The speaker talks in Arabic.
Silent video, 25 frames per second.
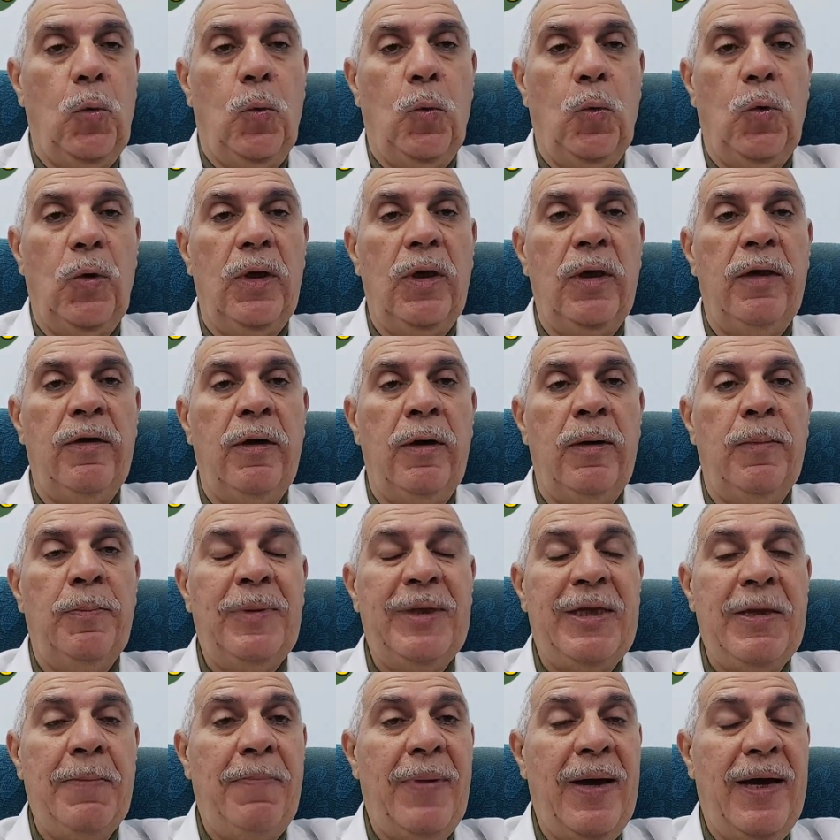
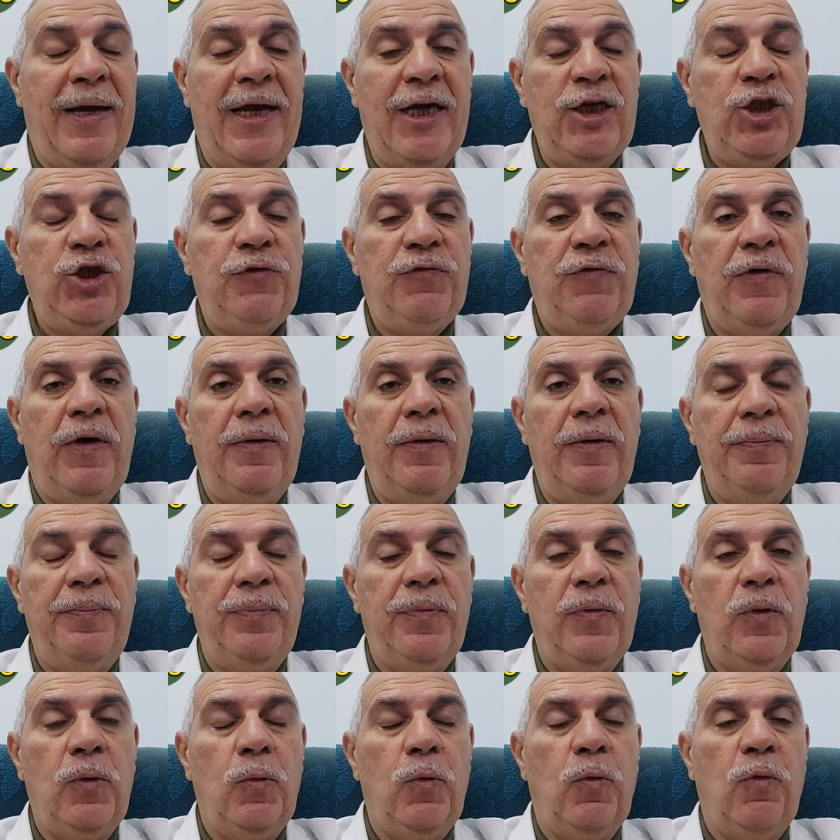وبتبقى ناشفة
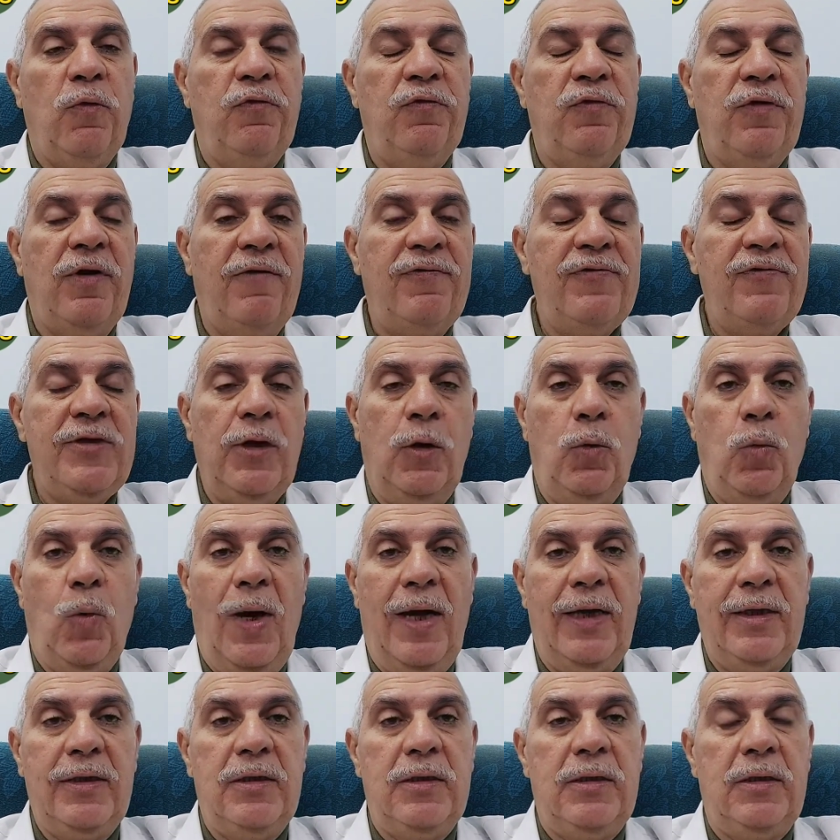وفي نفس
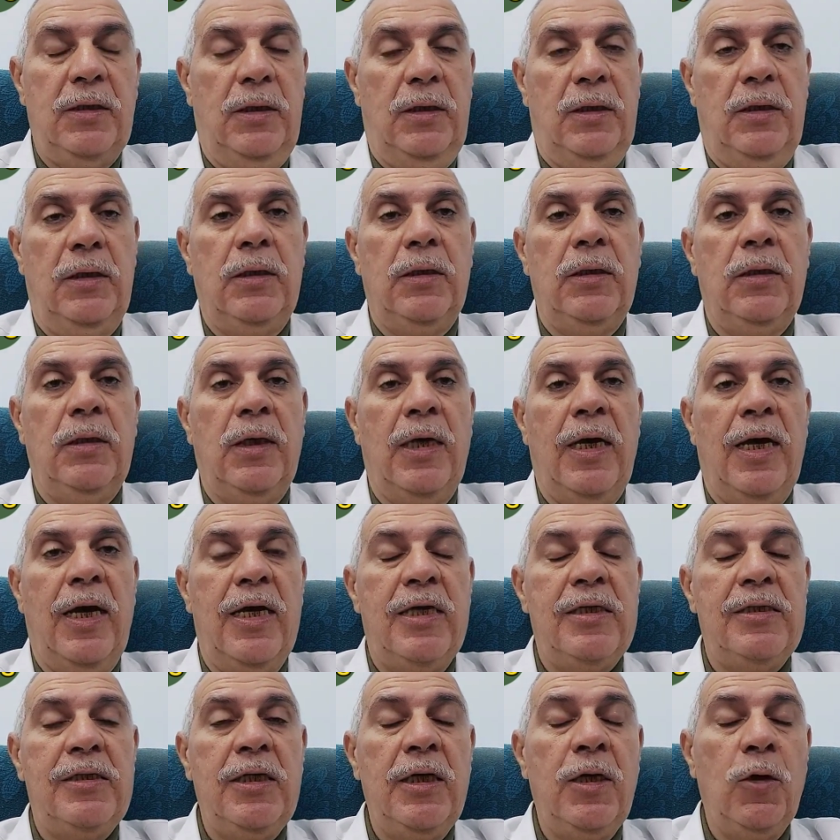الوقت آه،
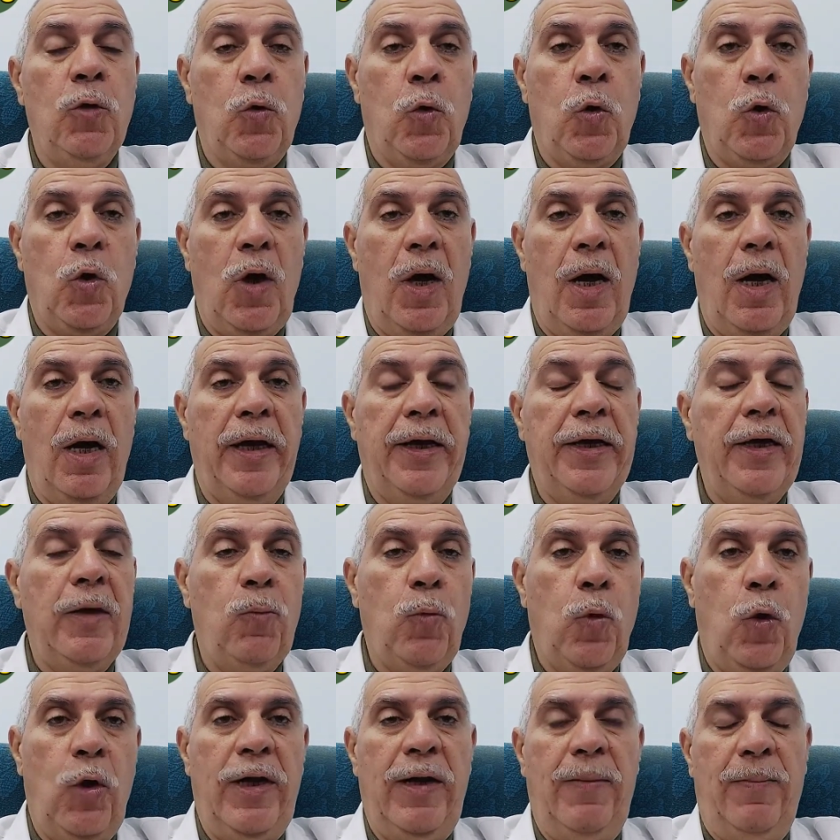هذه القرحة غير
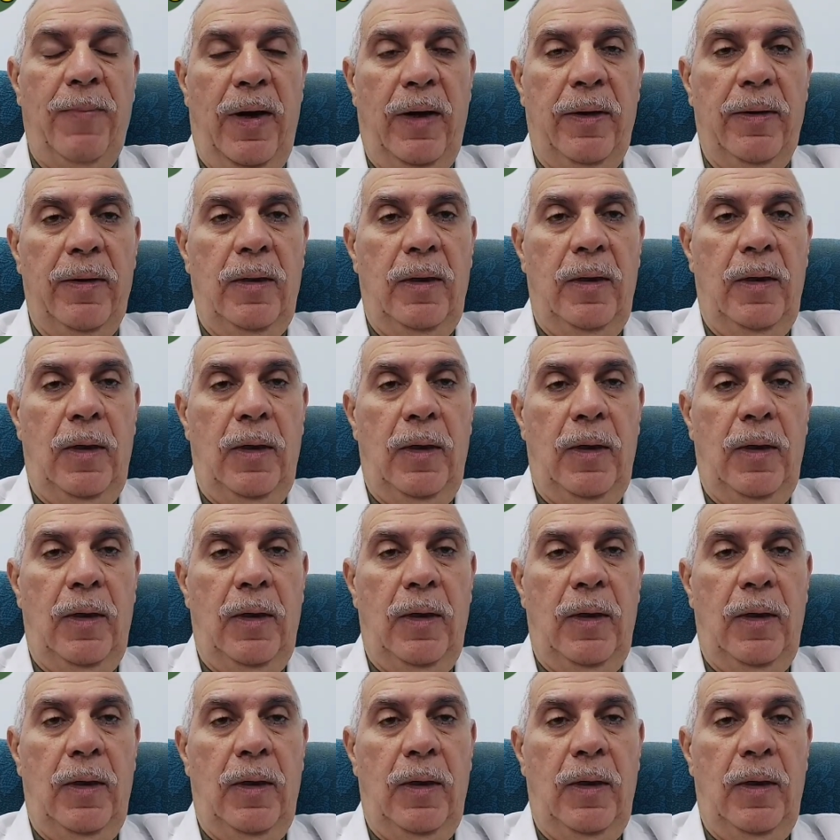مؤلمة